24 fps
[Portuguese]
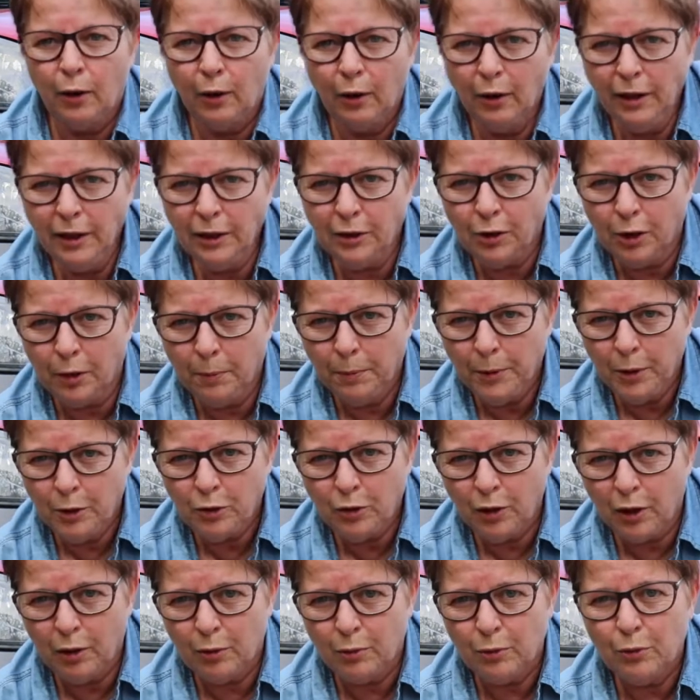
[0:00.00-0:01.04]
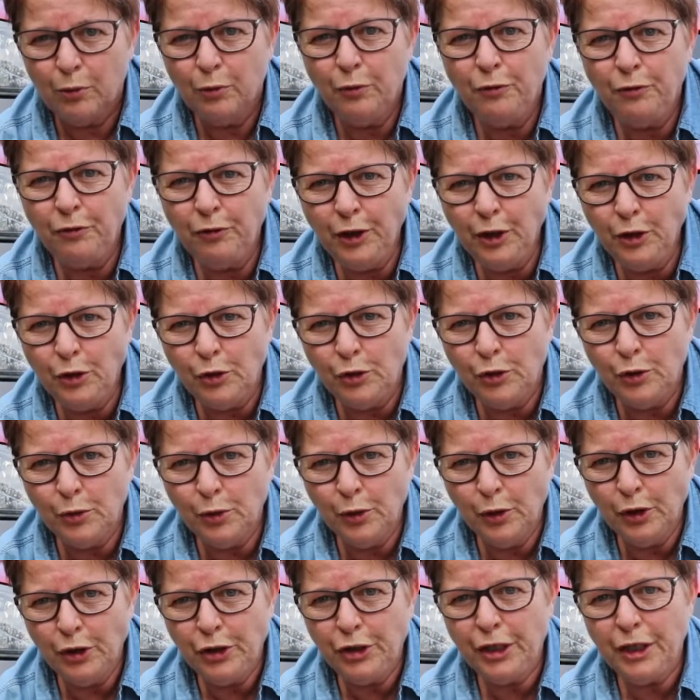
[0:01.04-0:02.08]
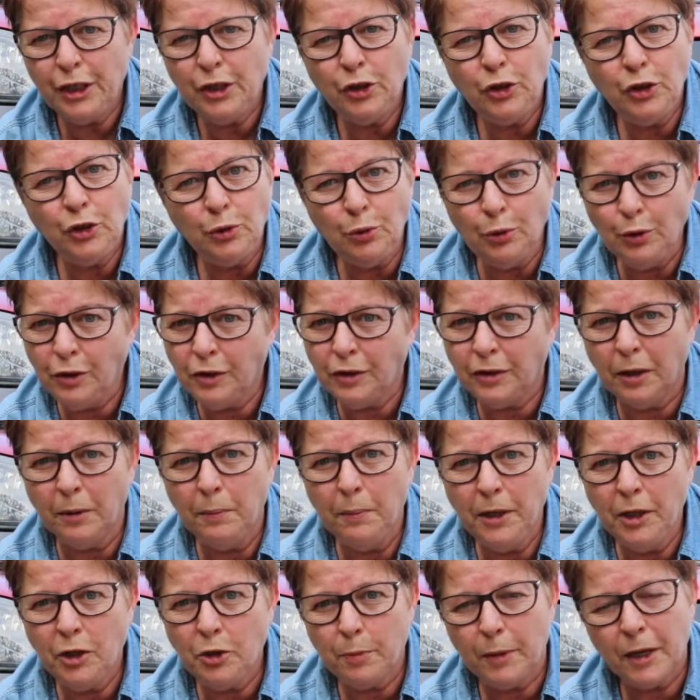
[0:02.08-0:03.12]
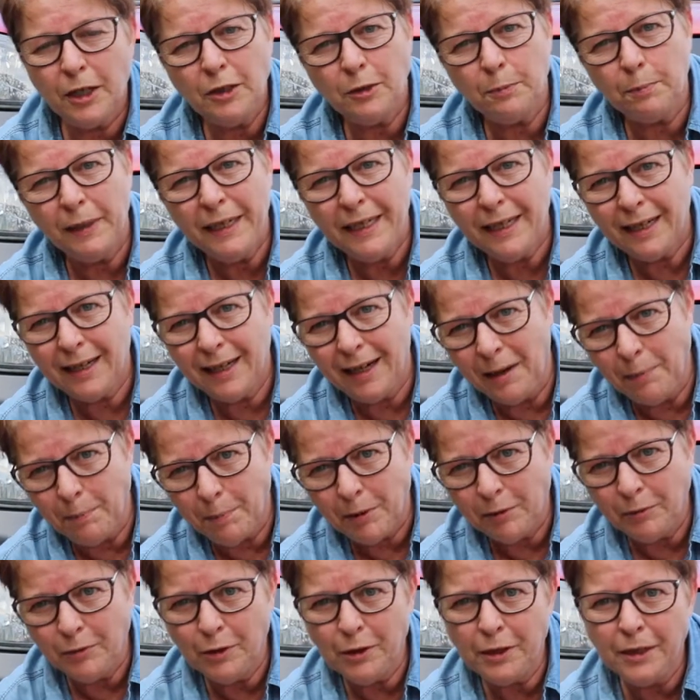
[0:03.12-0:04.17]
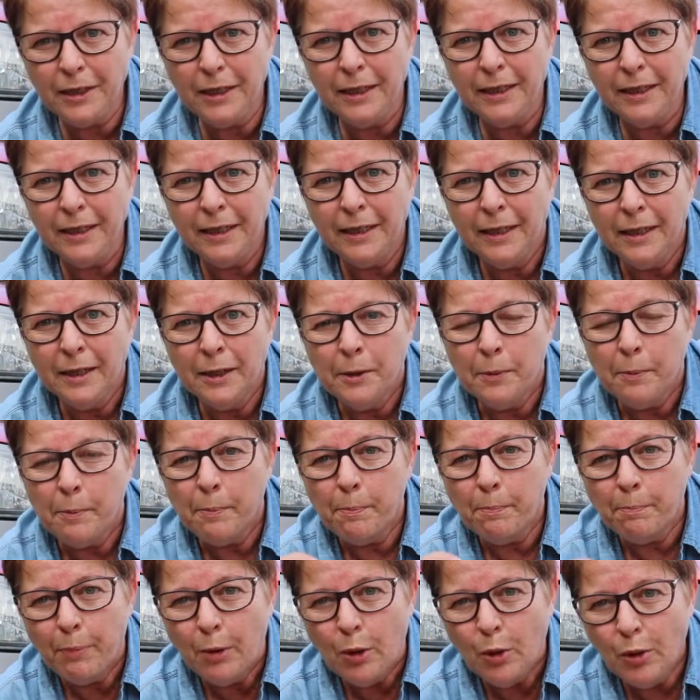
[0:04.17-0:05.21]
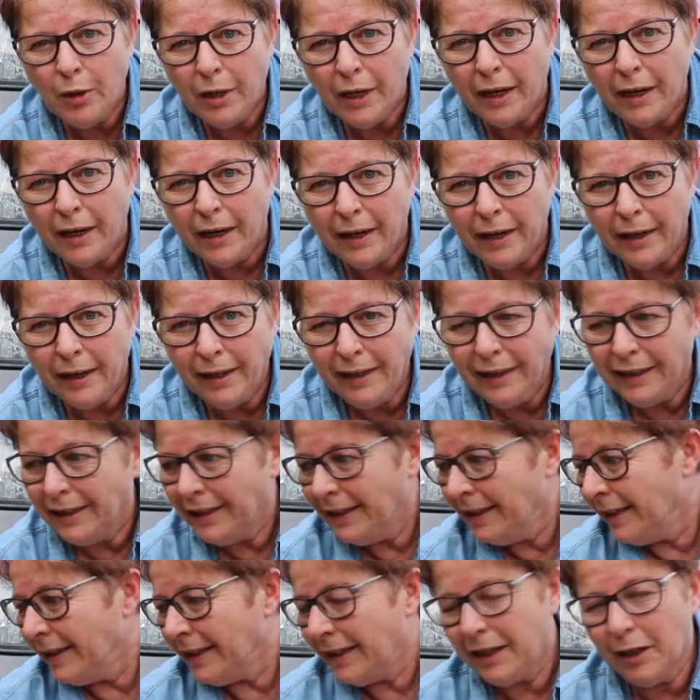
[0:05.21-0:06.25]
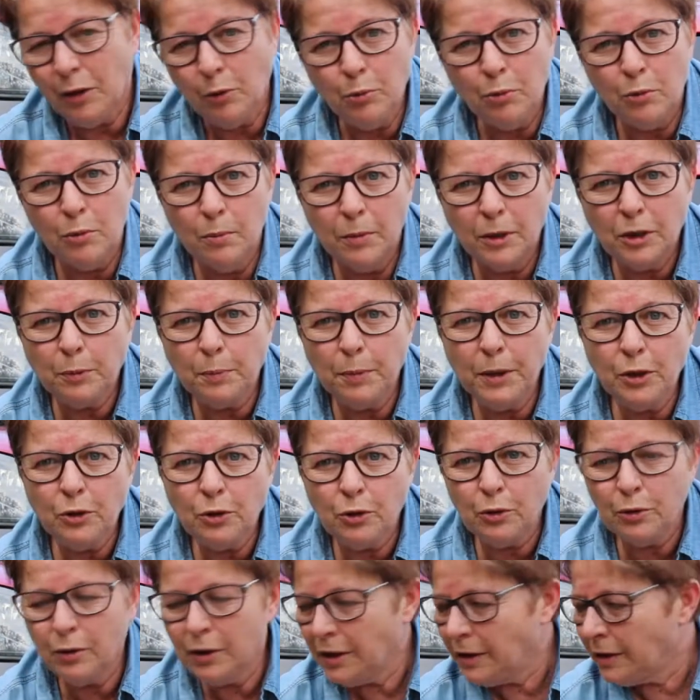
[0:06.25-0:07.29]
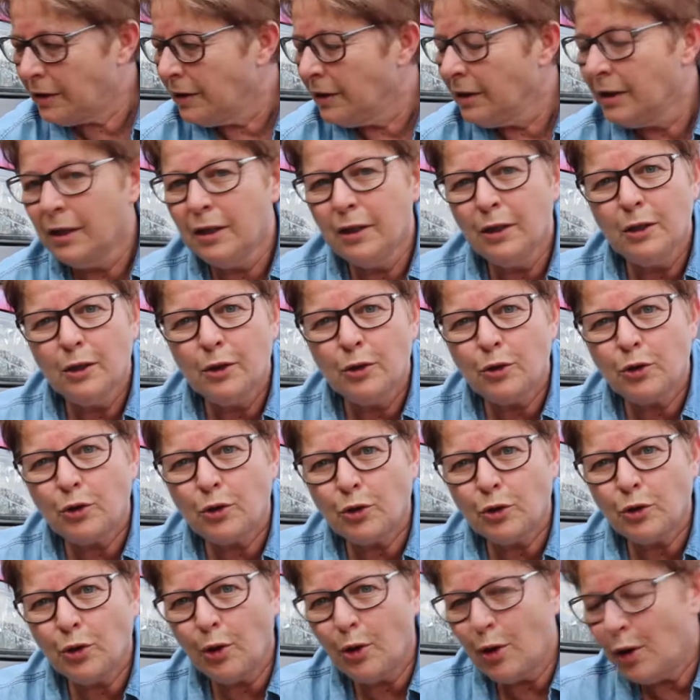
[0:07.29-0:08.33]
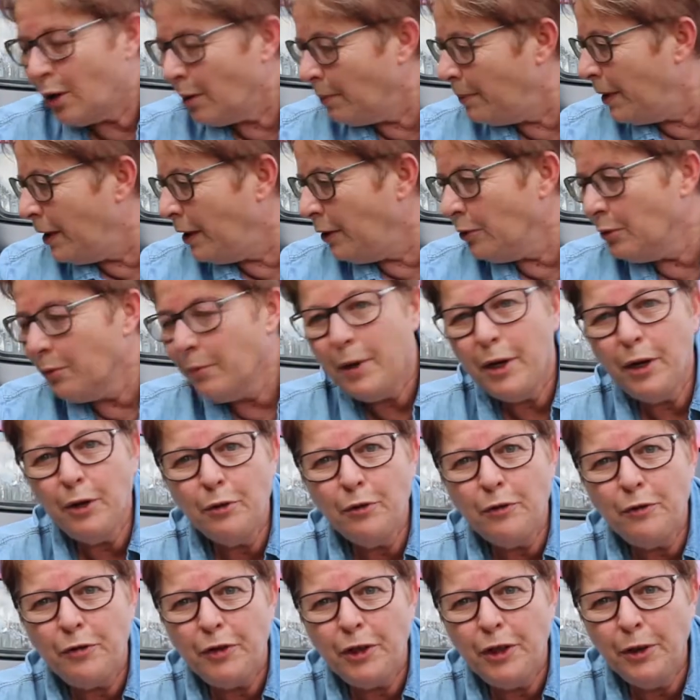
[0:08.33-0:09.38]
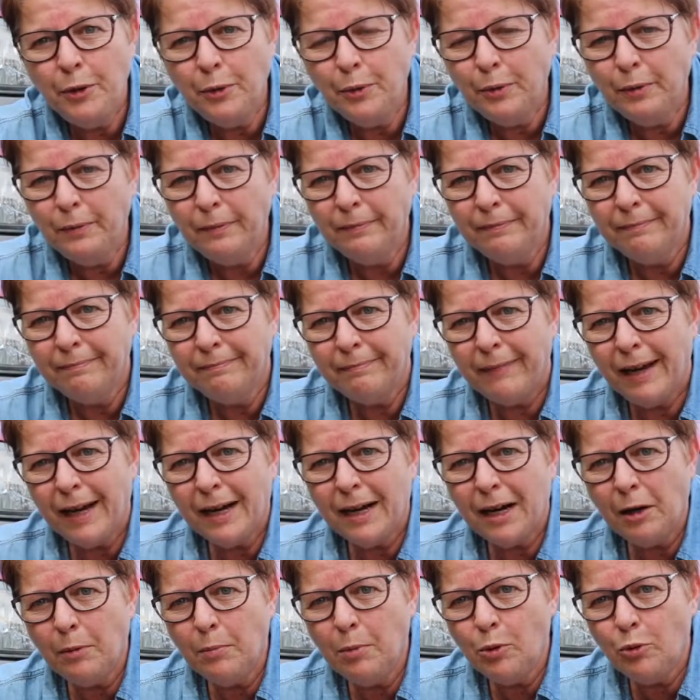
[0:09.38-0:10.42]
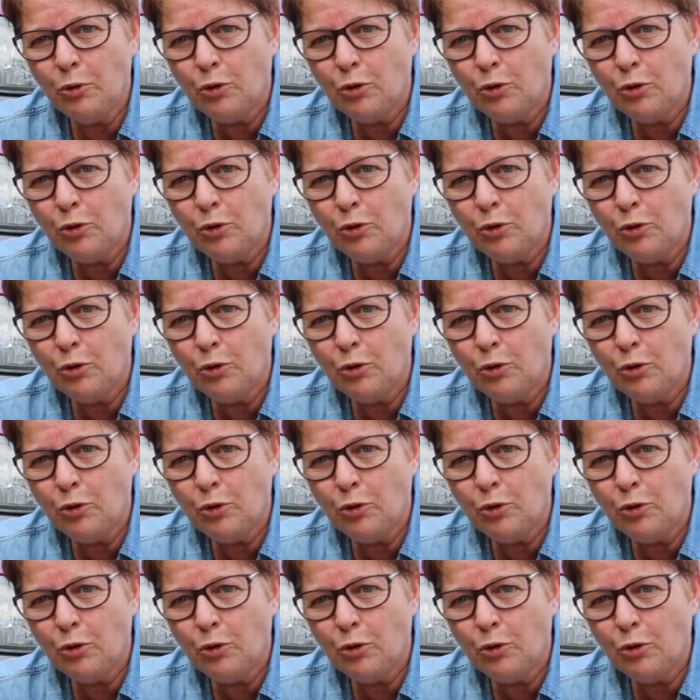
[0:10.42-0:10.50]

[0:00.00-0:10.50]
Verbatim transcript: Olha só, pessoal, o vídeo de hoje é justamente para explicar para você por que, que algumas pessoas sobem o meio fio, acabam